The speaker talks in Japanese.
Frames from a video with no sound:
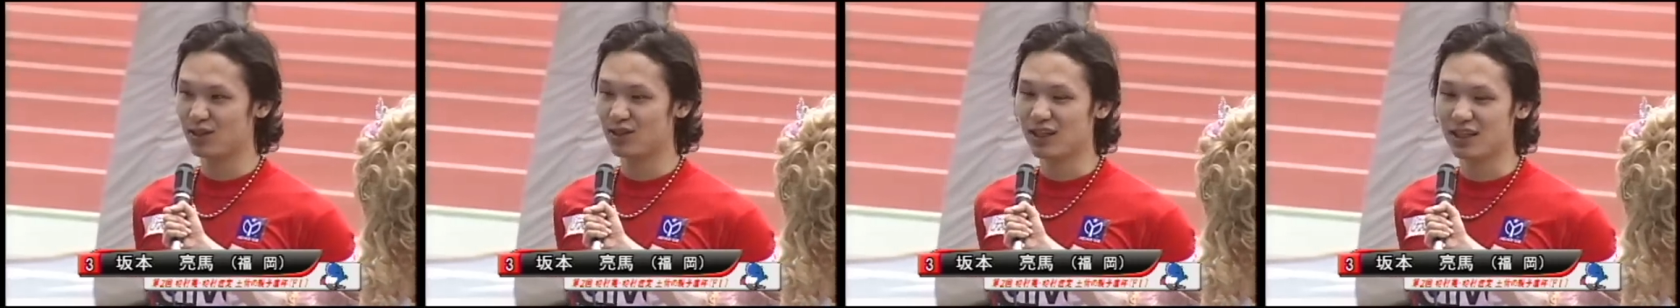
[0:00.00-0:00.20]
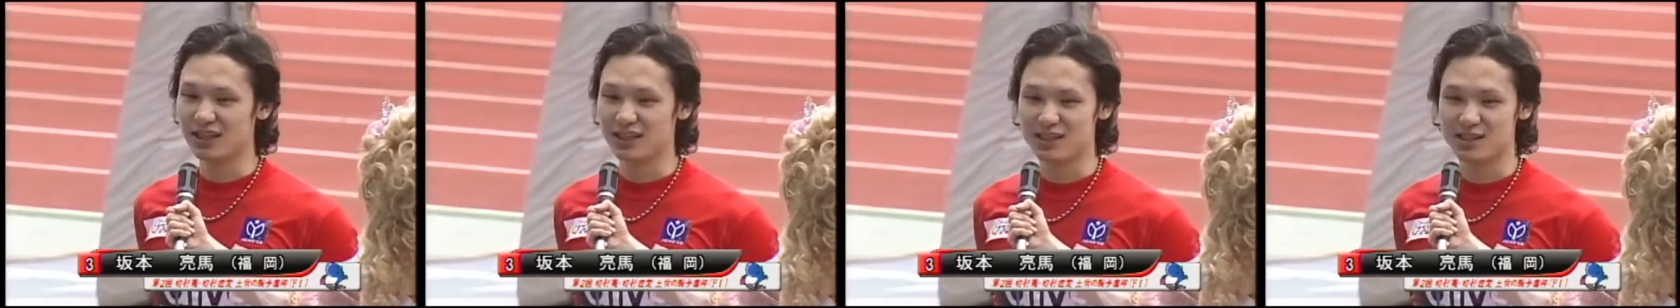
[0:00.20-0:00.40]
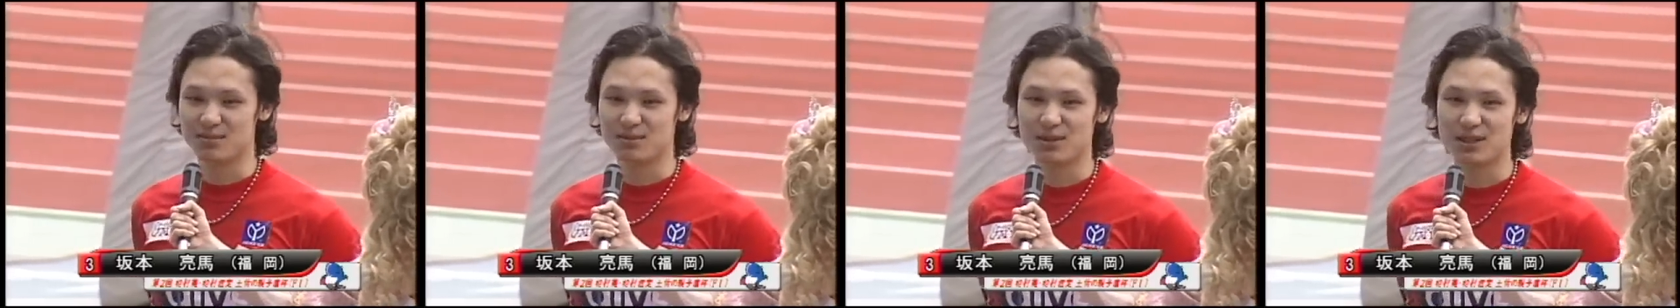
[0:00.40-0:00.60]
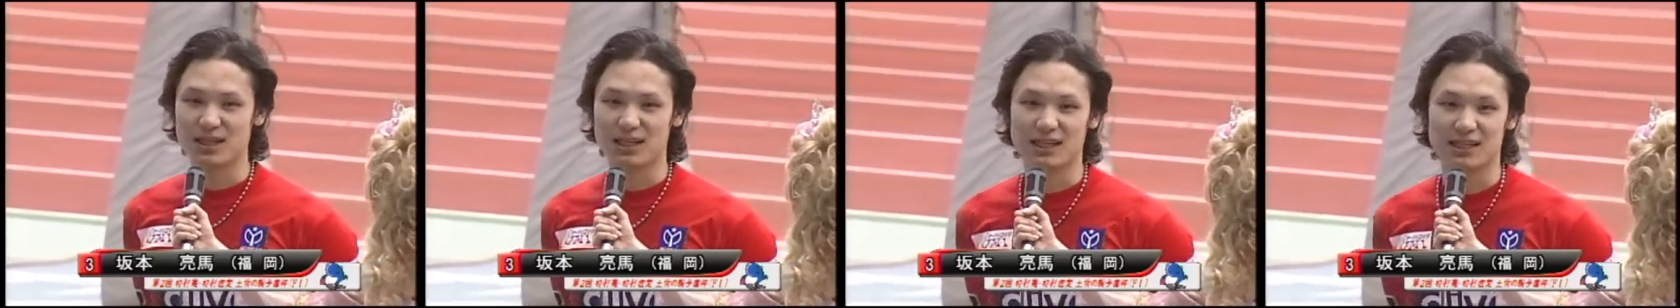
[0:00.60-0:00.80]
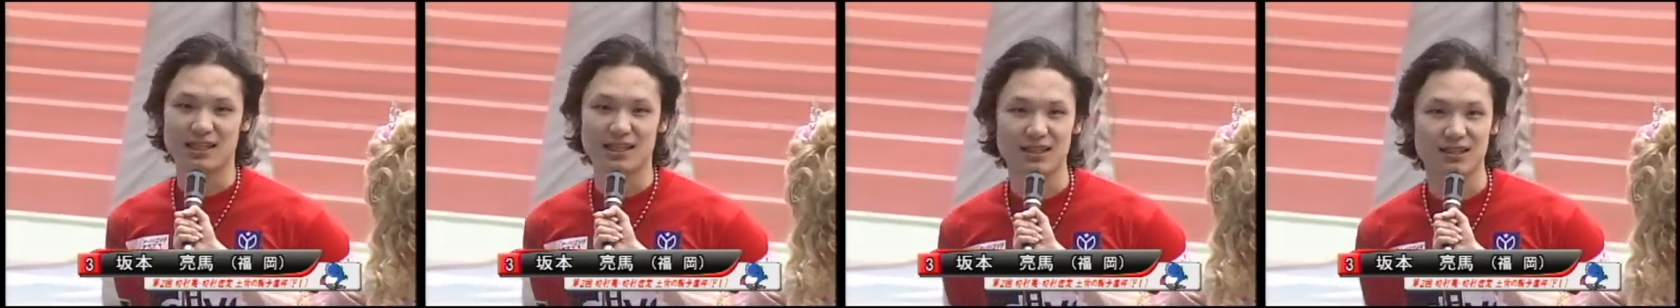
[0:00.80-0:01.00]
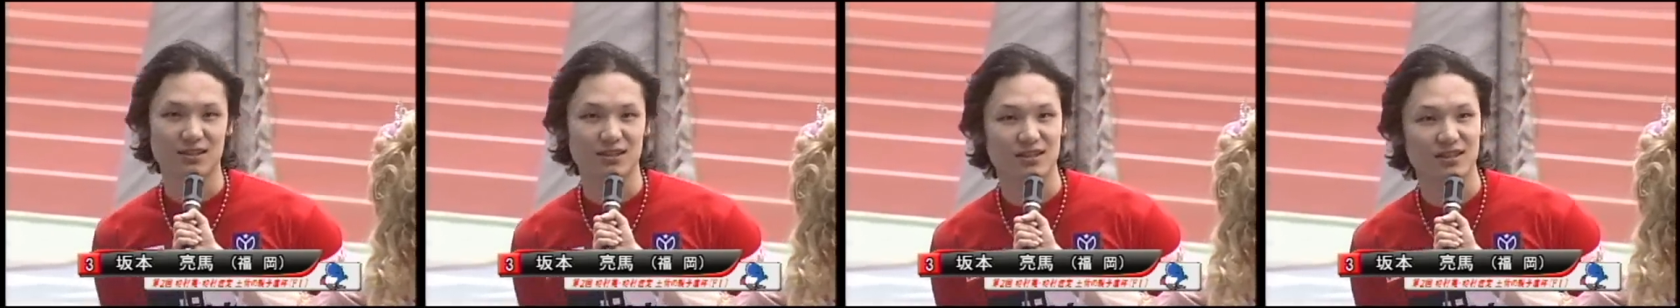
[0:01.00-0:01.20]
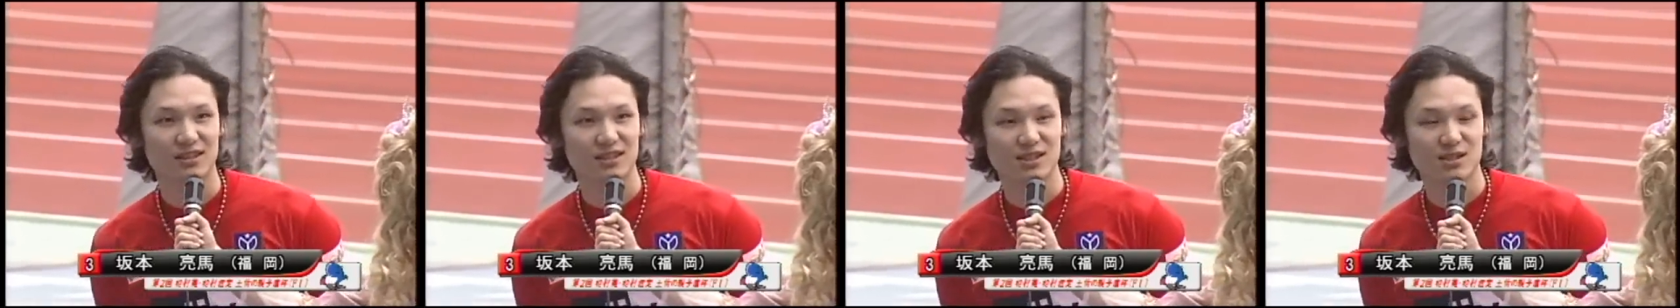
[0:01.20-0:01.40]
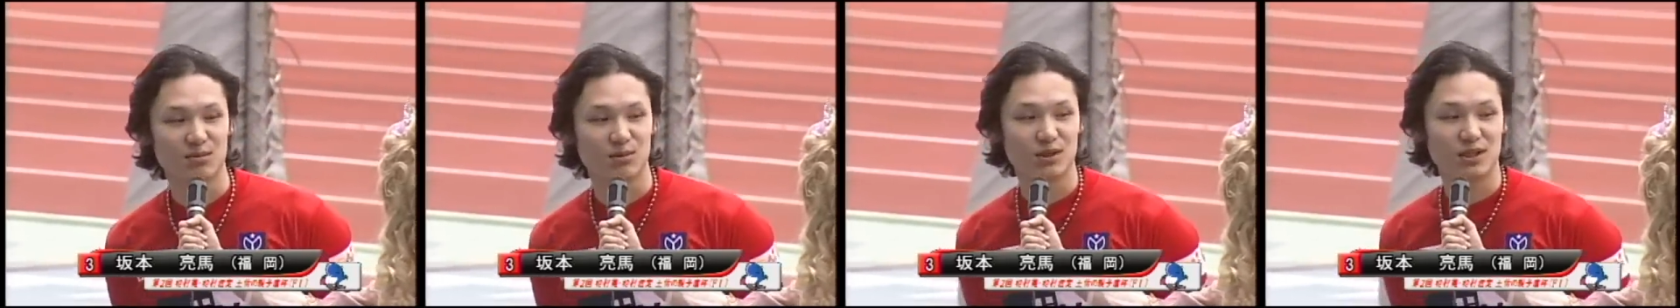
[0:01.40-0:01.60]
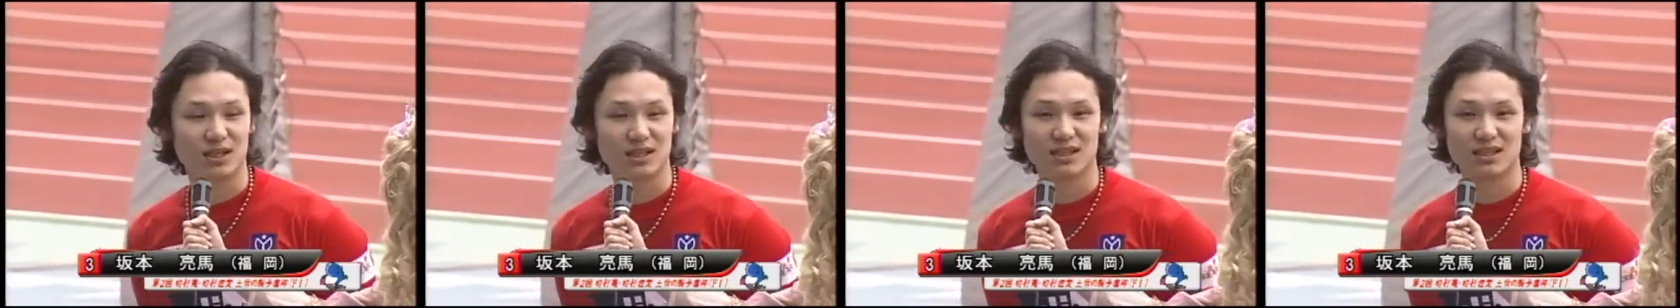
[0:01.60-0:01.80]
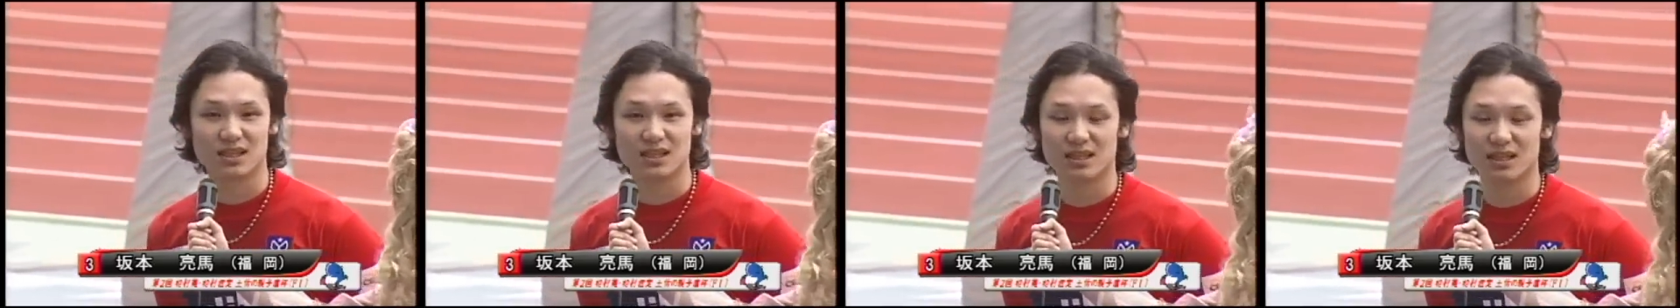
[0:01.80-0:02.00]
らいのつもりでかけるつもりだっ
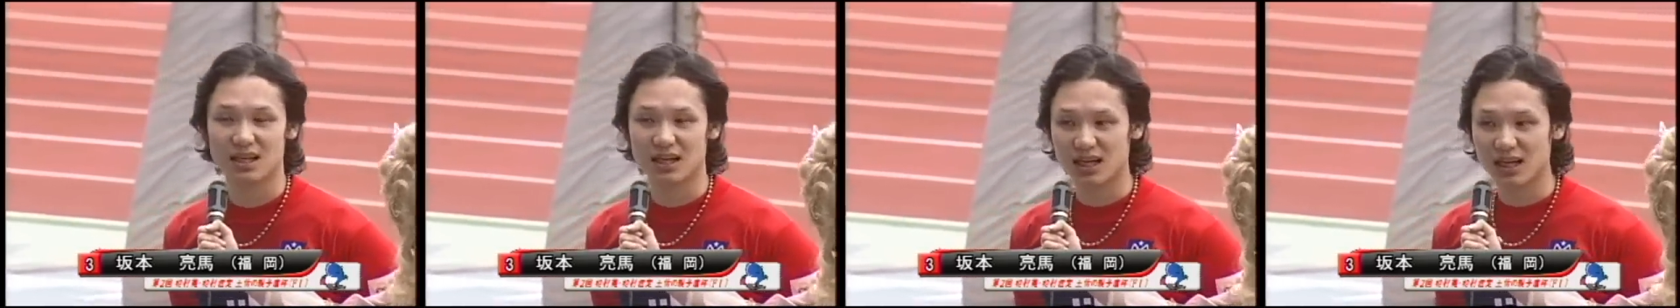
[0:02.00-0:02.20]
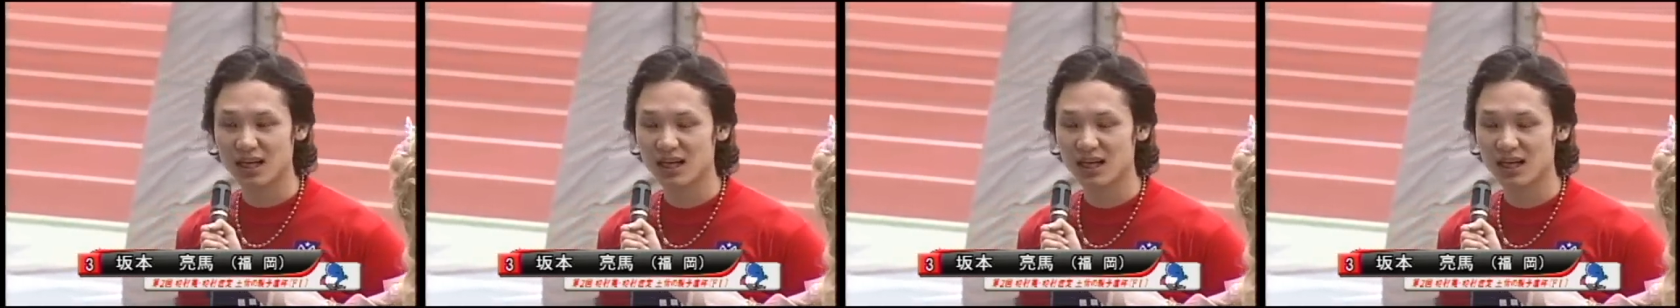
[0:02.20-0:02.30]
たんで